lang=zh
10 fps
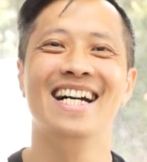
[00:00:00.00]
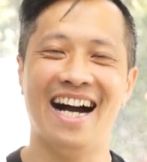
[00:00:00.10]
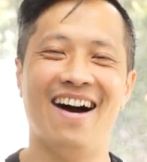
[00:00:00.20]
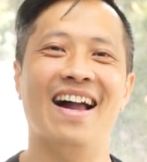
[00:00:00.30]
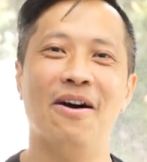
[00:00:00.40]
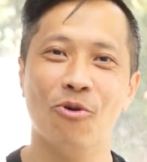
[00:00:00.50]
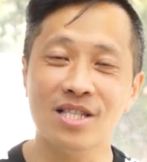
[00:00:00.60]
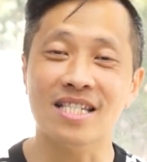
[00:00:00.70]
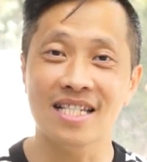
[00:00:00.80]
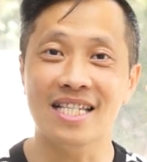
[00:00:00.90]
好啦，我
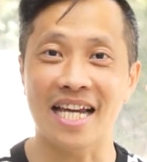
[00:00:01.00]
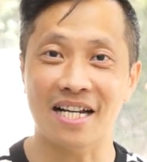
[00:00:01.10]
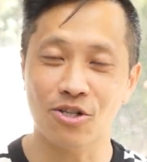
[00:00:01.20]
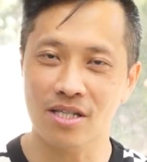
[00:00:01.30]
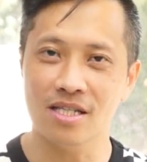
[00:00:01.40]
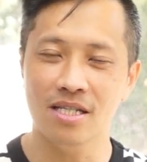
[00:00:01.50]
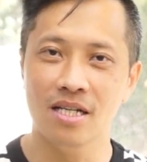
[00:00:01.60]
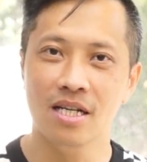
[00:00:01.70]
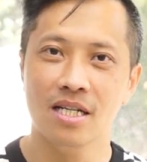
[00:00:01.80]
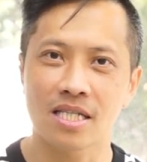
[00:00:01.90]
只是讲，就是
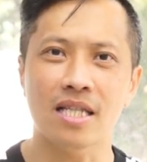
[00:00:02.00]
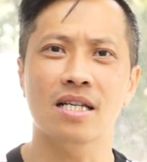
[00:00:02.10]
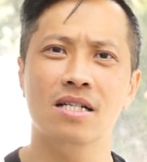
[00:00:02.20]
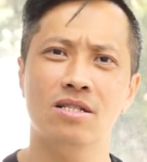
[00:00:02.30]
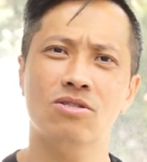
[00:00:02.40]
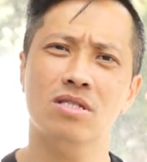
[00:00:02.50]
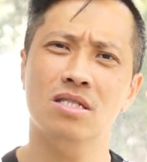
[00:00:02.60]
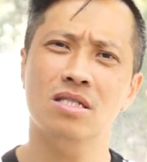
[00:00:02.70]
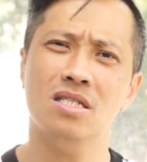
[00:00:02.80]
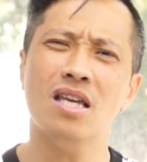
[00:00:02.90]
真的就
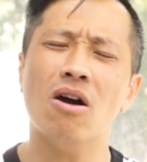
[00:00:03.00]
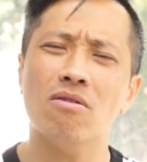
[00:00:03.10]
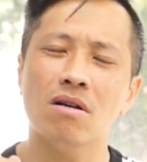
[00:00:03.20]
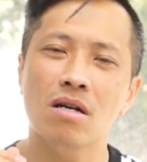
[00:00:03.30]
是要